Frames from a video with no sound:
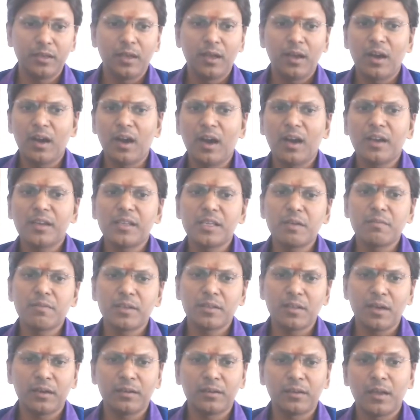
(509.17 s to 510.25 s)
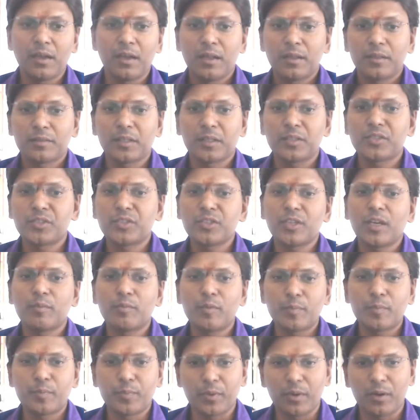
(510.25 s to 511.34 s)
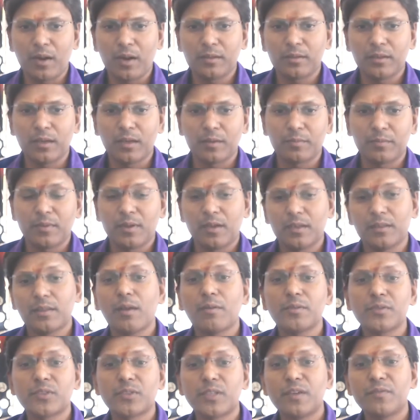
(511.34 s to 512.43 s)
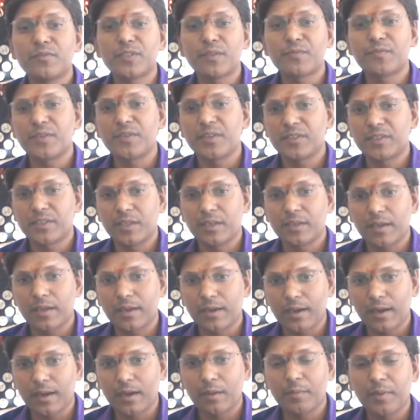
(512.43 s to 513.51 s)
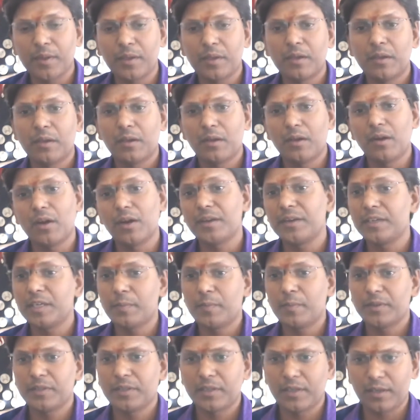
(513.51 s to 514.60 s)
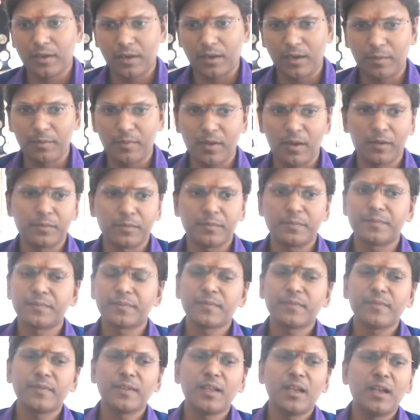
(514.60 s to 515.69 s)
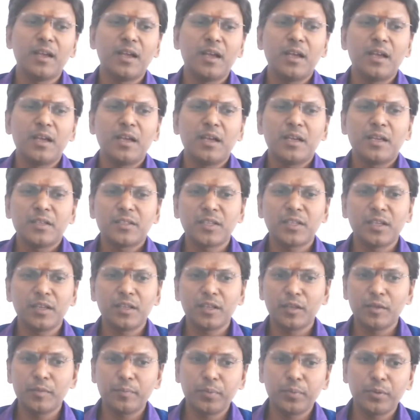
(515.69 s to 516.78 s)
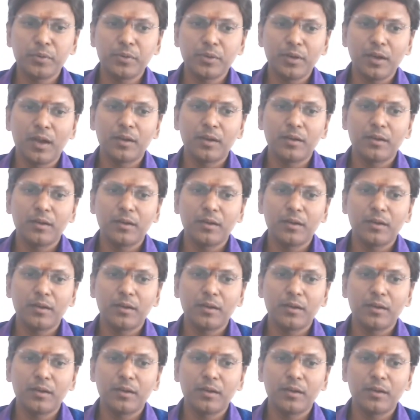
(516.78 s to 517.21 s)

ஆகியவைதான் தற்சார்பு பொருளாதாரம் அதாவது செல்ஃப் சஃபிஷியன்ட் எக்கானமி ஆர் இண்டிபெண்ட் எக்கானமி ஆகும் சரி இப்போது நான்